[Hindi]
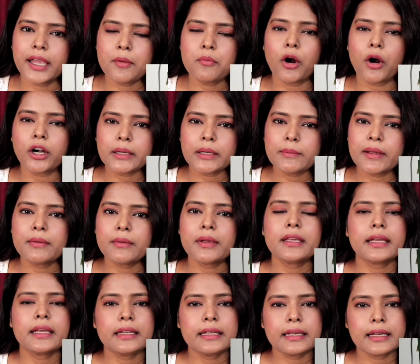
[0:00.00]
के बॉटल में
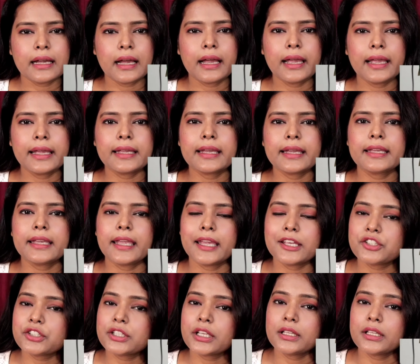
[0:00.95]
भी ये लिखा है कि केश